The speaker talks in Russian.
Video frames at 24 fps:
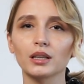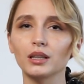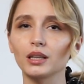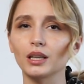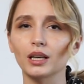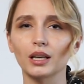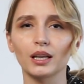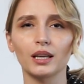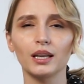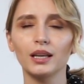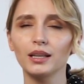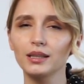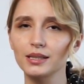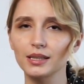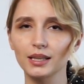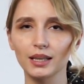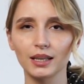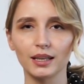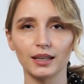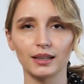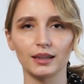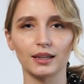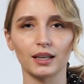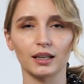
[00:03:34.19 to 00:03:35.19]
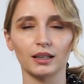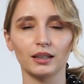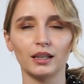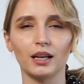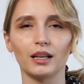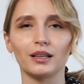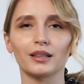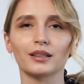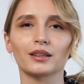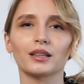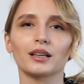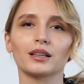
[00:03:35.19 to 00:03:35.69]
энергетики и так
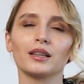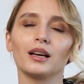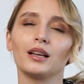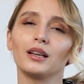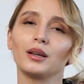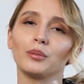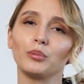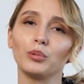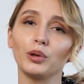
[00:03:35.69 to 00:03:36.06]
далее, и так далее,